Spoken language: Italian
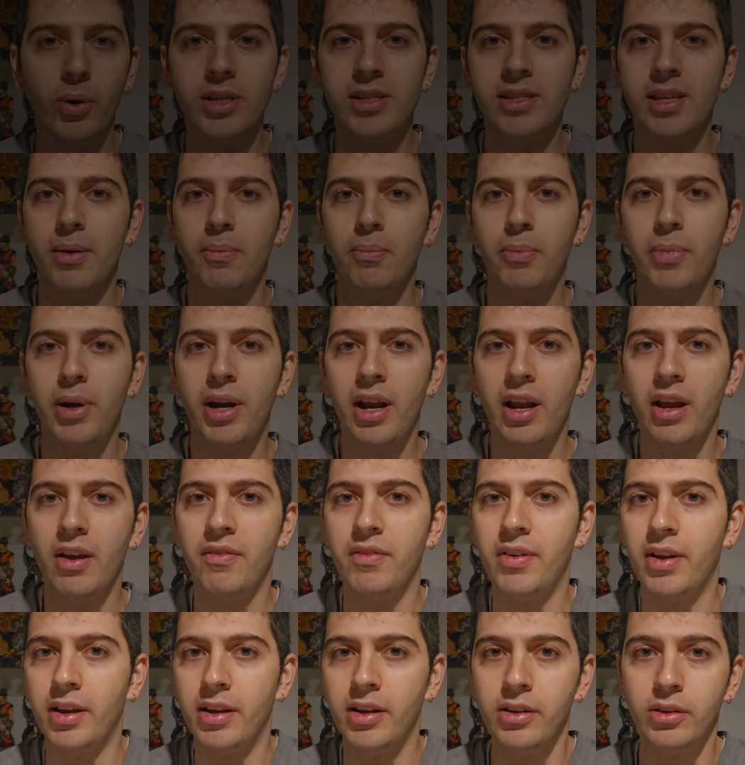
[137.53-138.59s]
questa
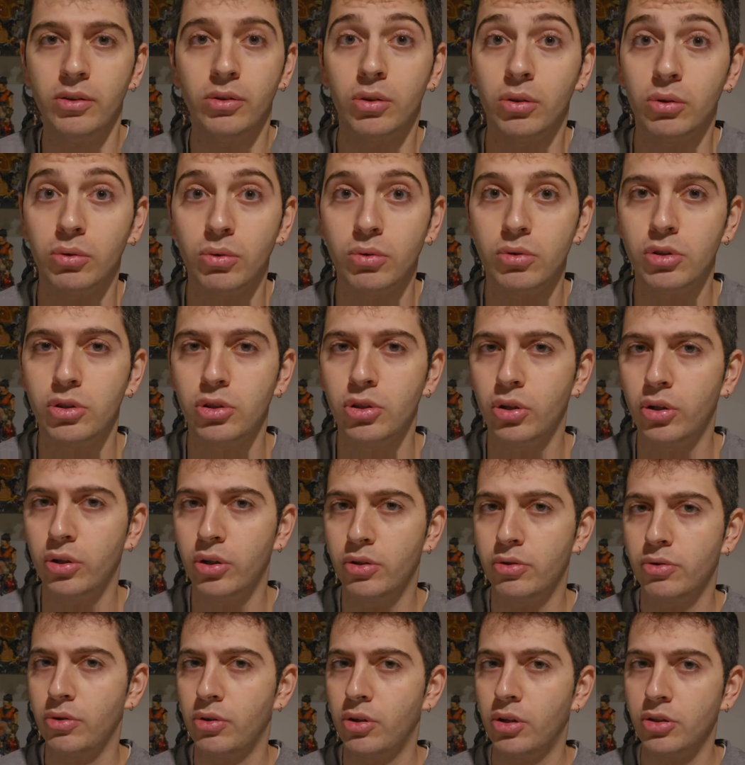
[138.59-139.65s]
breve introduzione
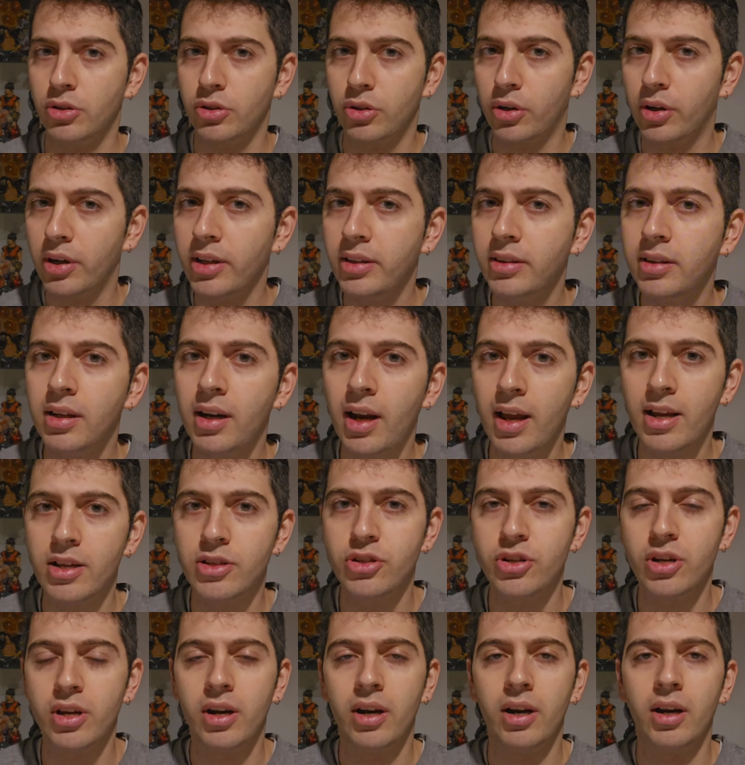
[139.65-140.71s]
sul nostro hit
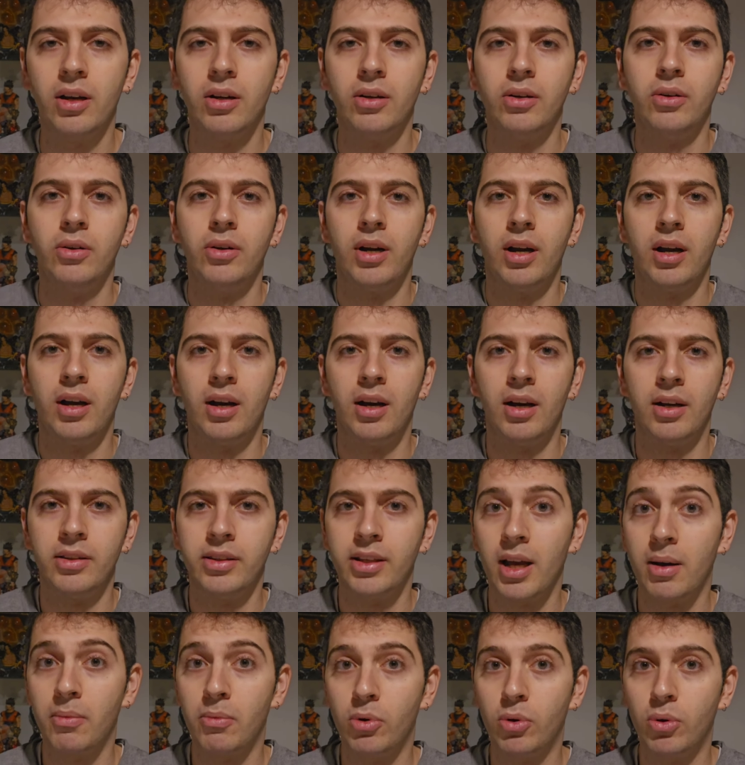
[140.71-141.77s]
ledger, ora
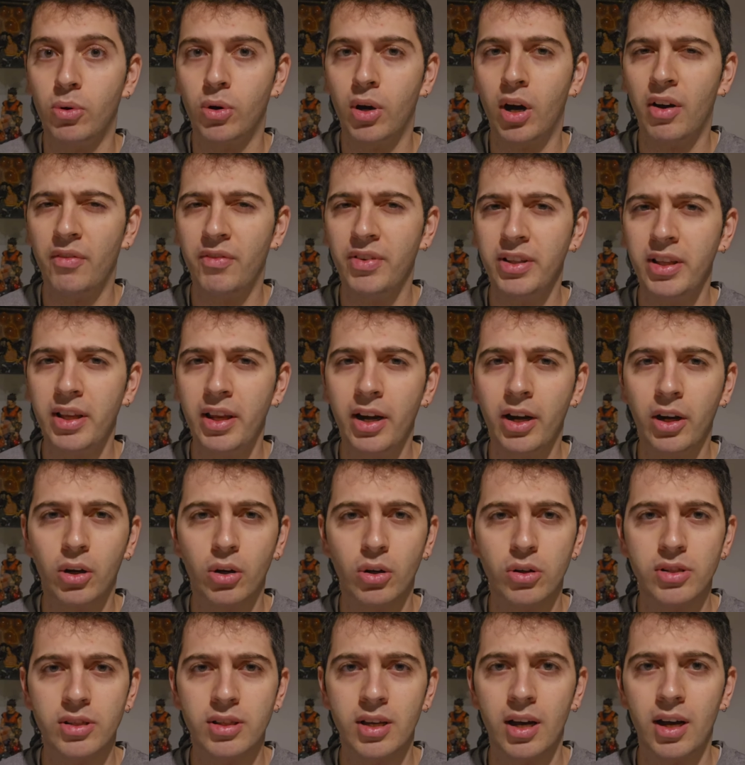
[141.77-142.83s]
andiamo a vedere
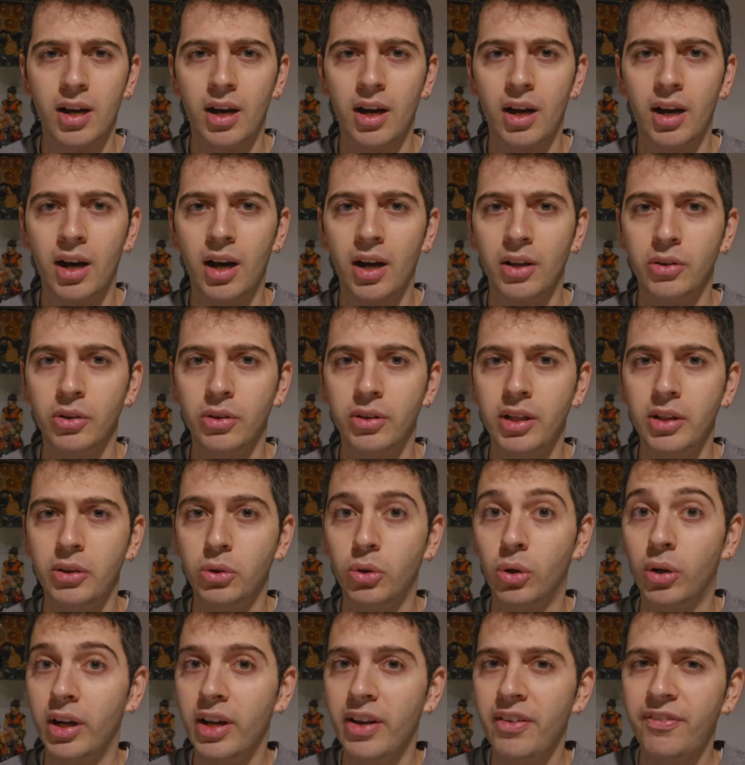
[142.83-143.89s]
cosa hanno
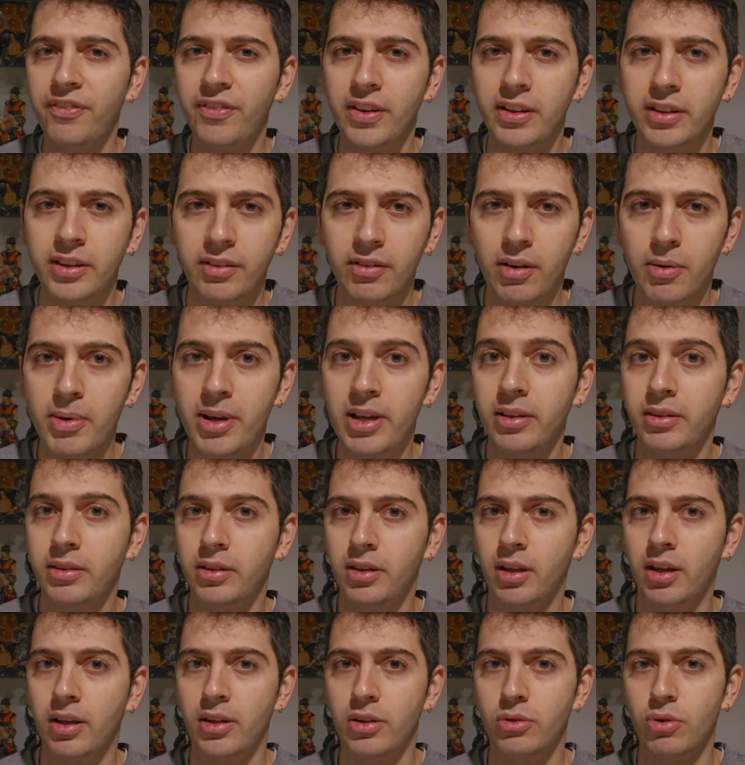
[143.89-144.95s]
detto
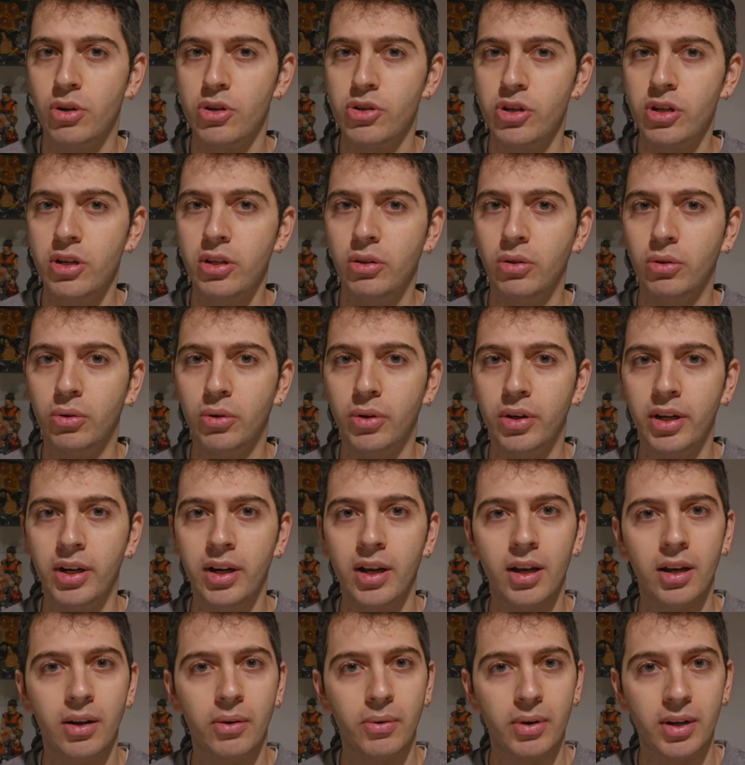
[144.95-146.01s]
effettivamente i suoi
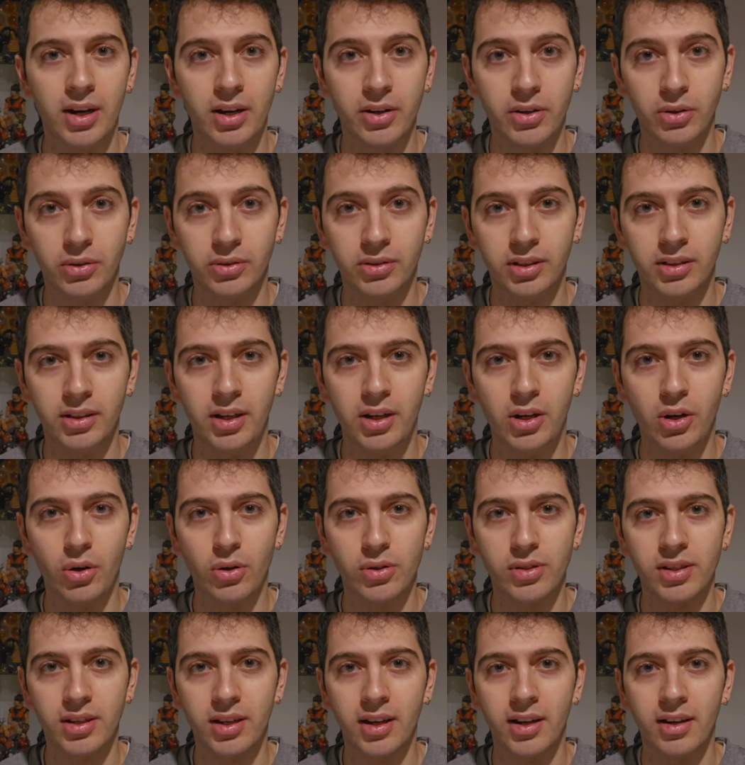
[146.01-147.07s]
genitori quella notte degli ospiti.
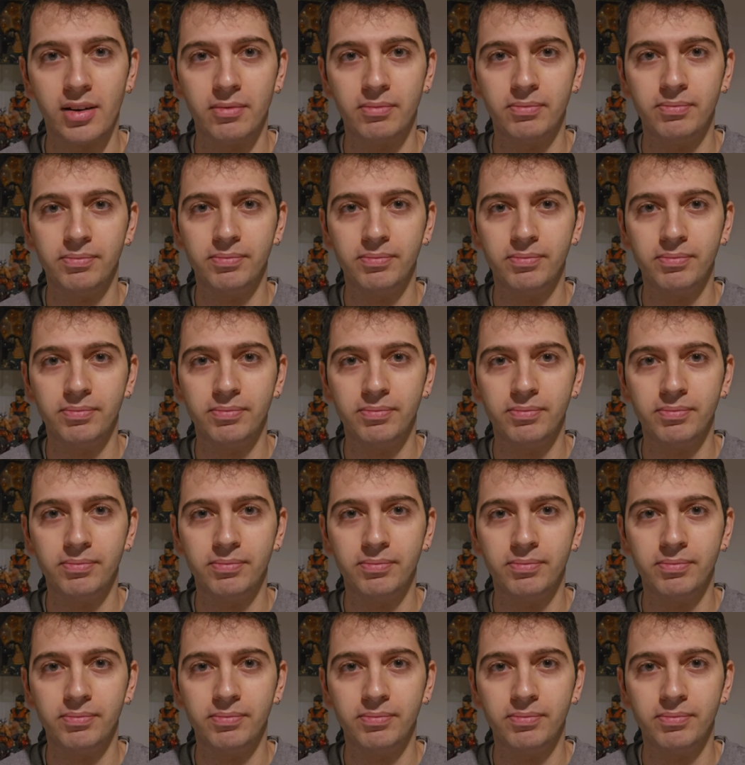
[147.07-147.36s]
Le parole del